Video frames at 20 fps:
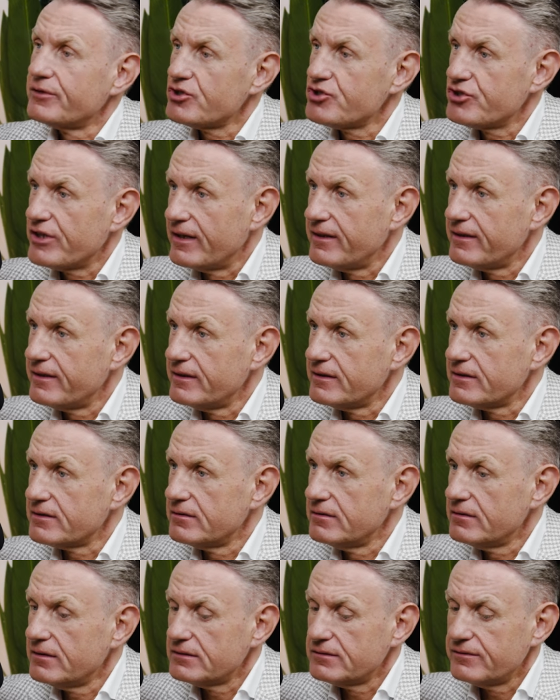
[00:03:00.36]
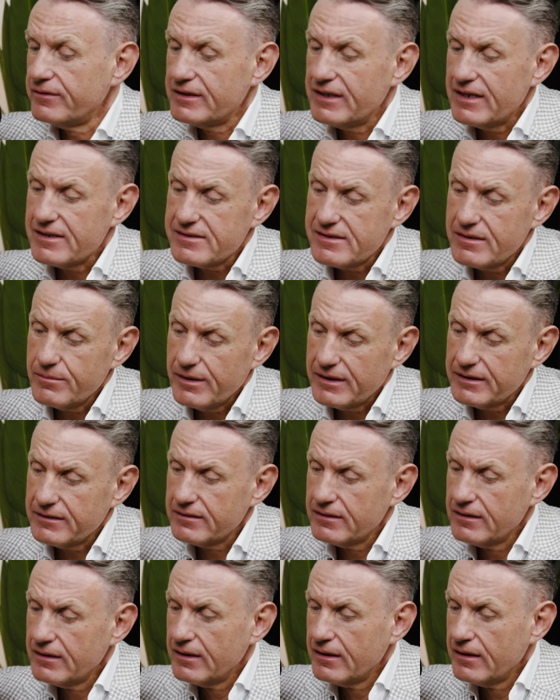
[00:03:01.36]
verständlich. Ne? Also wenn jetzt
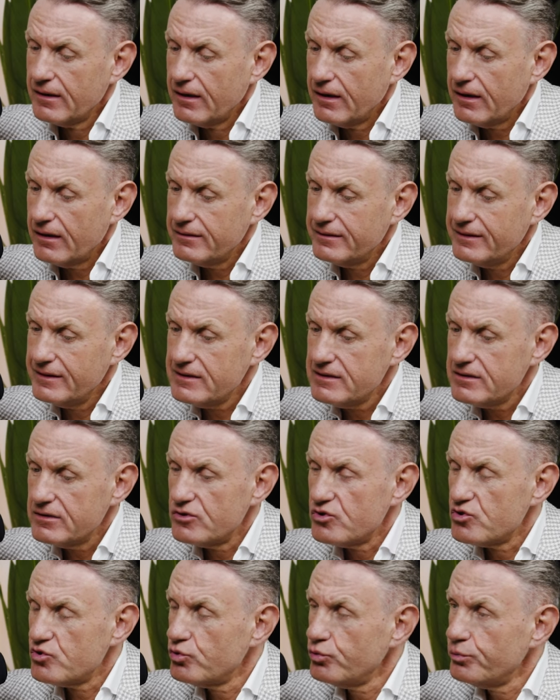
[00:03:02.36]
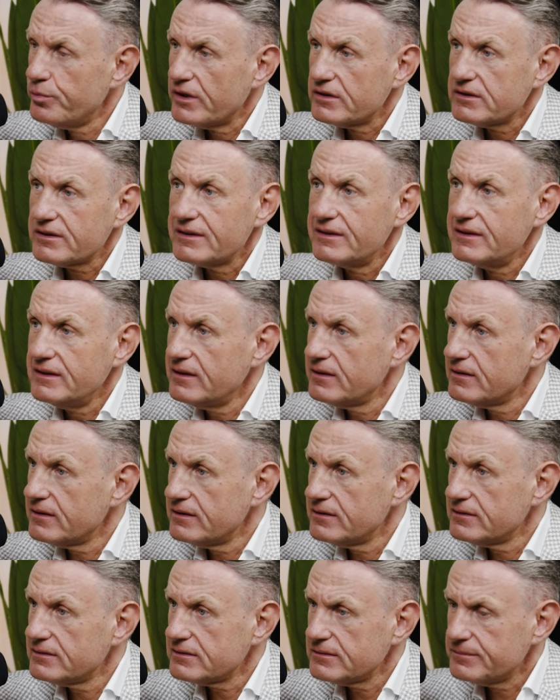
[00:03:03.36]
jemand nicht super trainiert
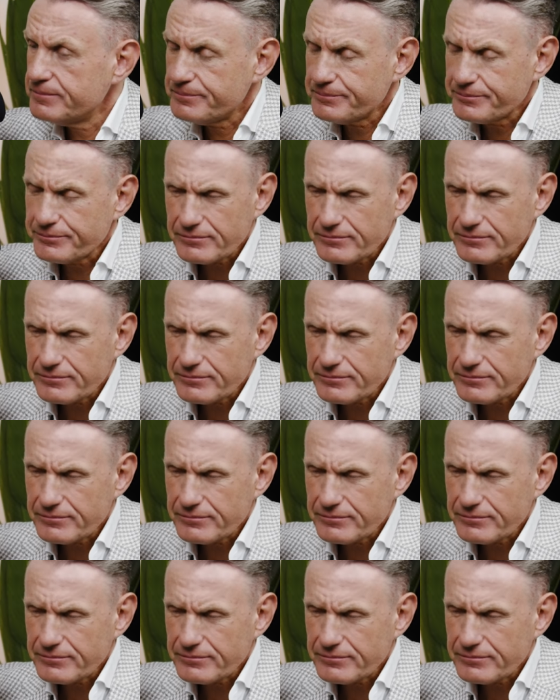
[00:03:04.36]
ist,